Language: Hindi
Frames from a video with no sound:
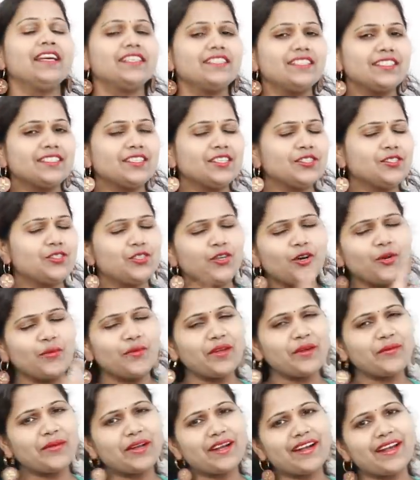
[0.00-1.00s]
जिससे जो
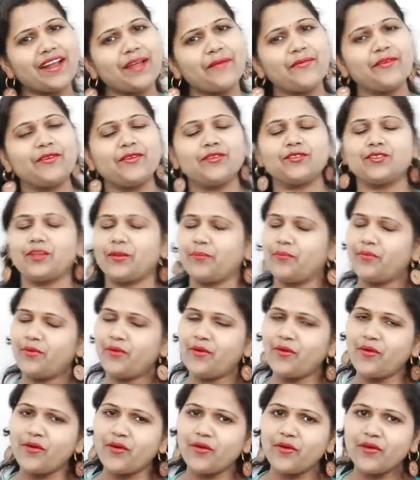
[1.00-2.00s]
भी हमारे नए वीडियोस
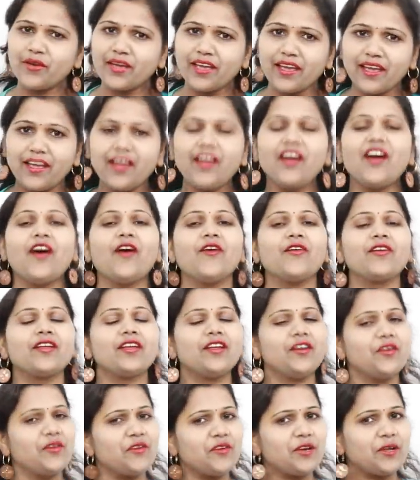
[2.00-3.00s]
अपलोड होंगे
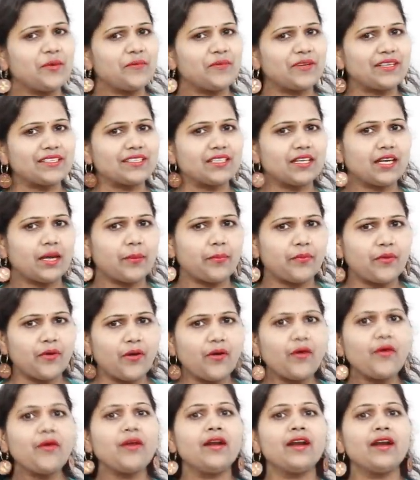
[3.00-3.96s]
उनकी नोटिफिकेशन कंडीशन आपको